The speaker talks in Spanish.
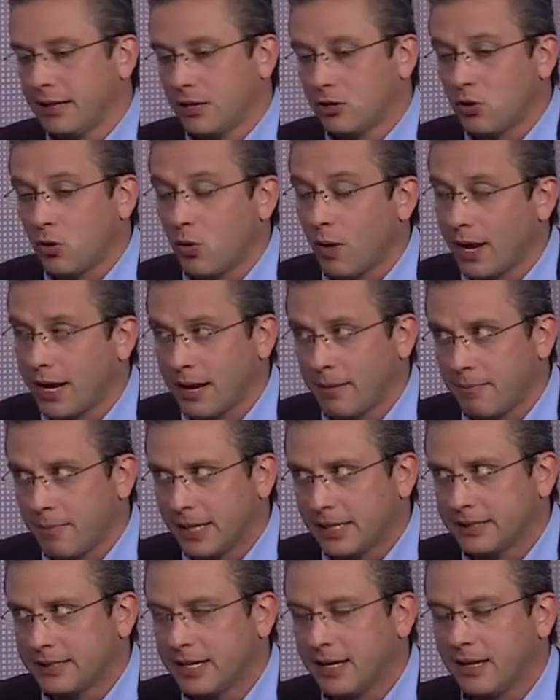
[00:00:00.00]
hecho es un área
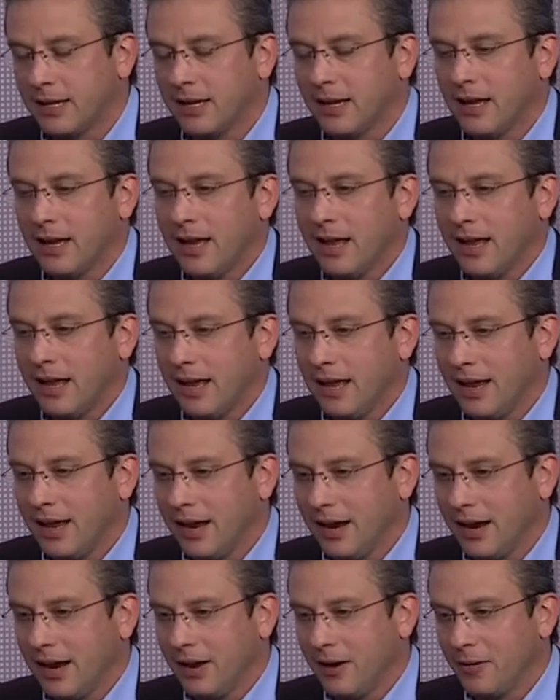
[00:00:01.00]
inmensa.
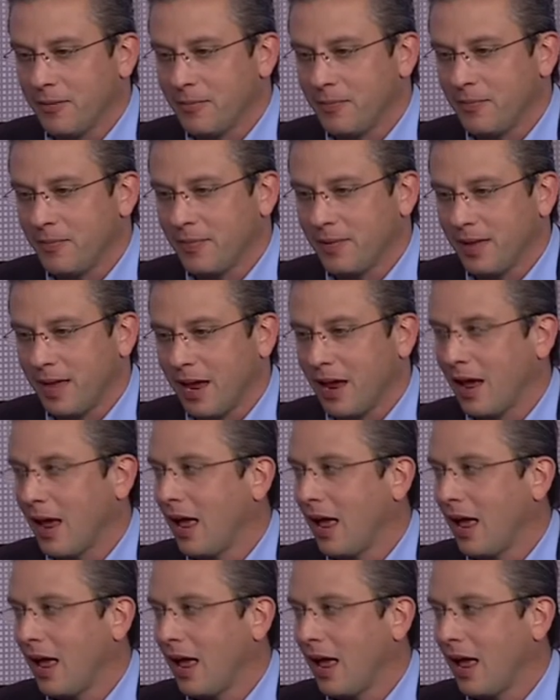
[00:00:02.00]
Eh, ¿Y van eh,